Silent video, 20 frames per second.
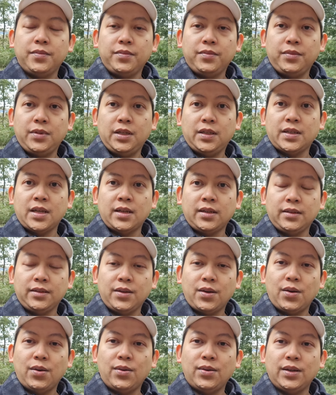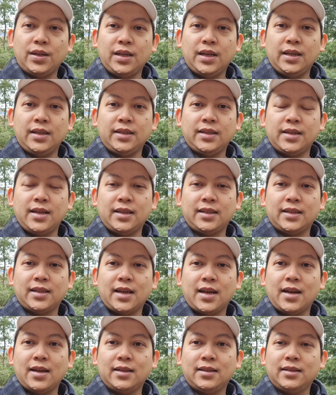Minasang, oh genki desu
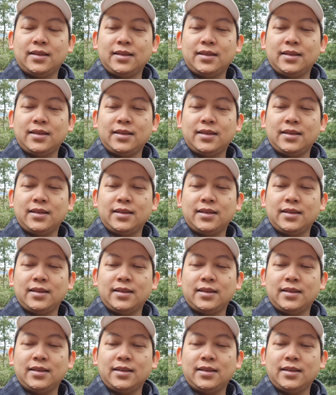ka?